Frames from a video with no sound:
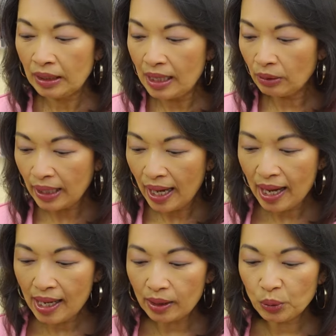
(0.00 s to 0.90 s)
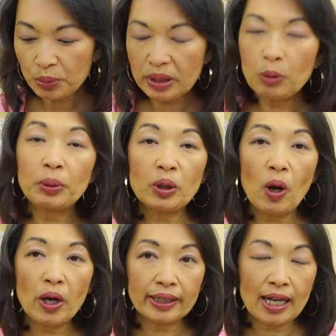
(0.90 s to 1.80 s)
แล้วถ้าคุณมีอุปก
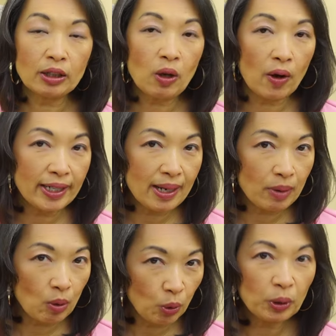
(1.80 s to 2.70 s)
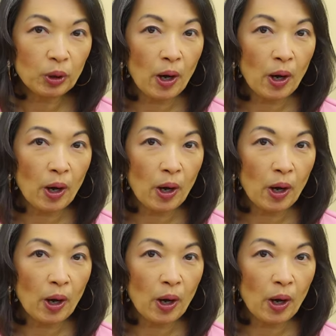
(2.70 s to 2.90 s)
รณ์นะคะ ขอให้นำอุปก